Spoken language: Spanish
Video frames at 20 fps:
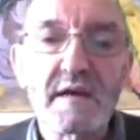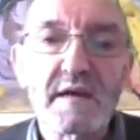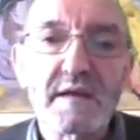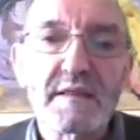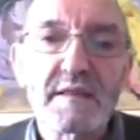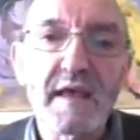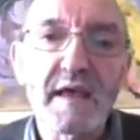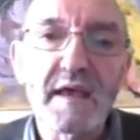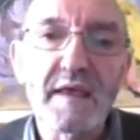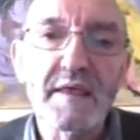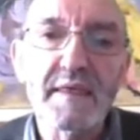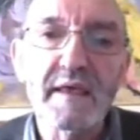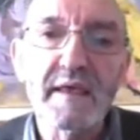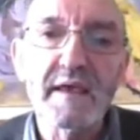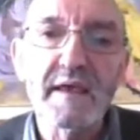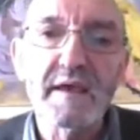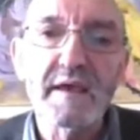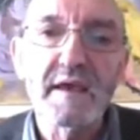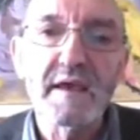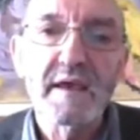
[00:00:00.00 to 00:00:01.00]

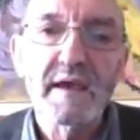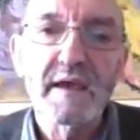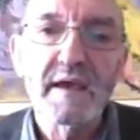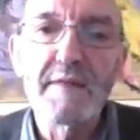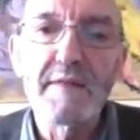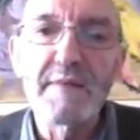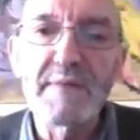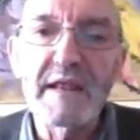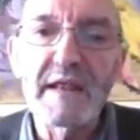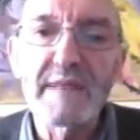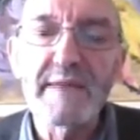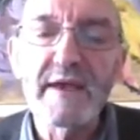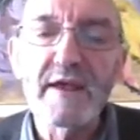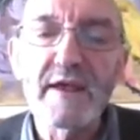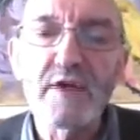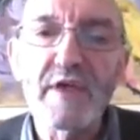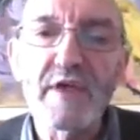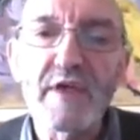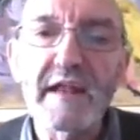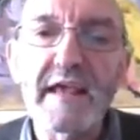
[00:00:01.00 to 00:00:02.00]
desde el
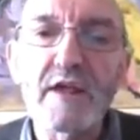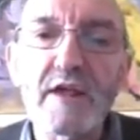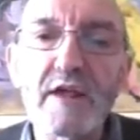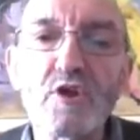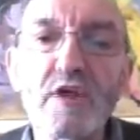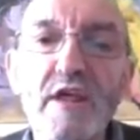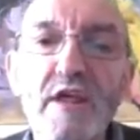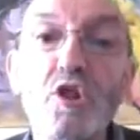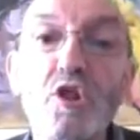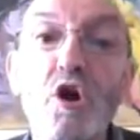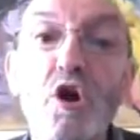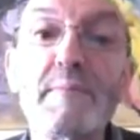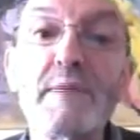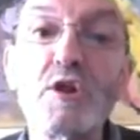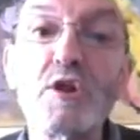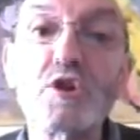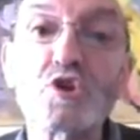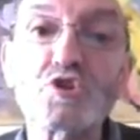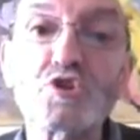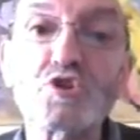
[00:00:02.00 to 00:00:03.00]
primero de enero del
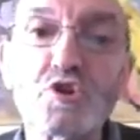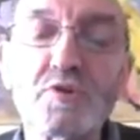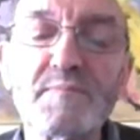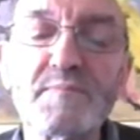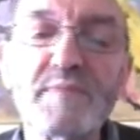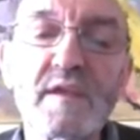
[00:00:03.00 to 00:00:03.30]
2008